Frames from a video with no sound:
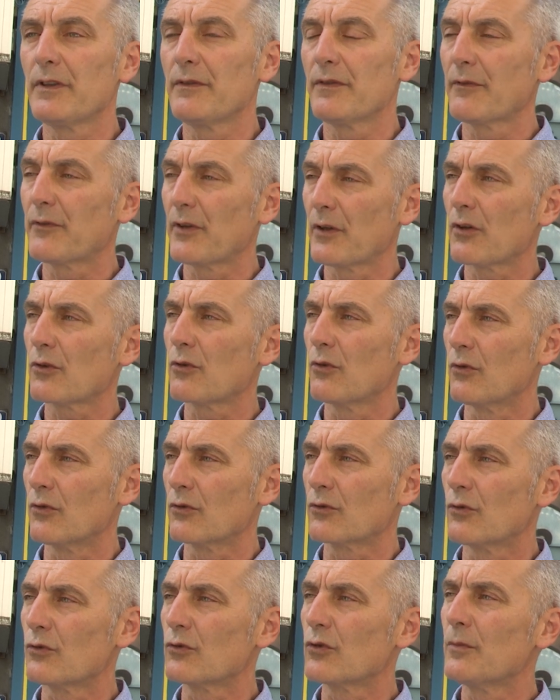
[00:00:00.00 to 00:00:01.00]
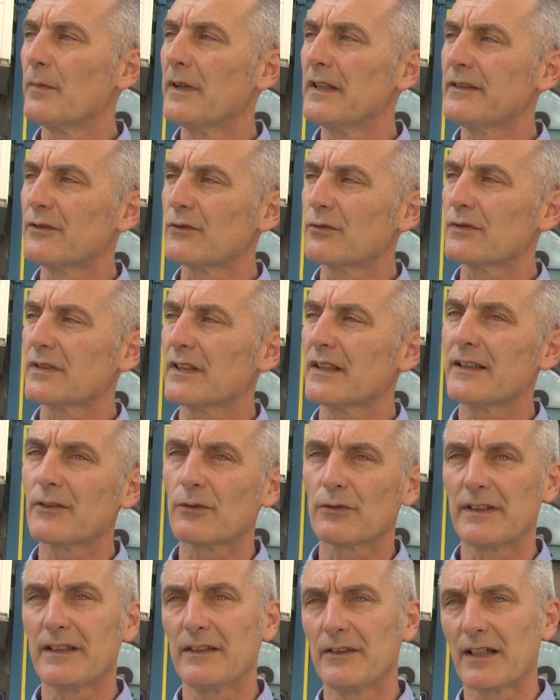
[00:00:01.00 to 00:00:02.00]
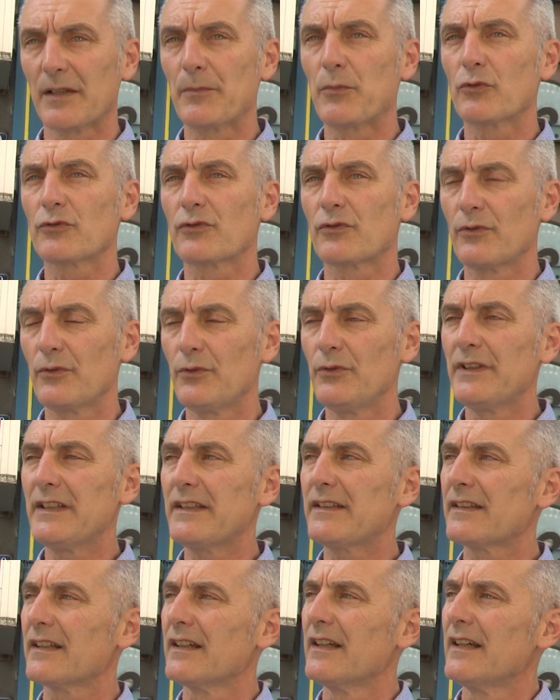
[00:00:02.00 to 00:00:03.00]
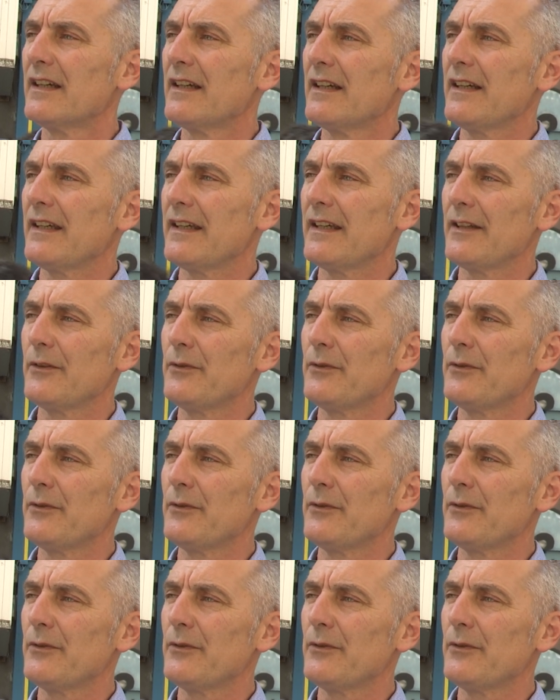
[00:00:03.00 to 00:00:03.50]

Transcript: il va falloir qu'on globalise tout ça et qu'on ait une réponse unique et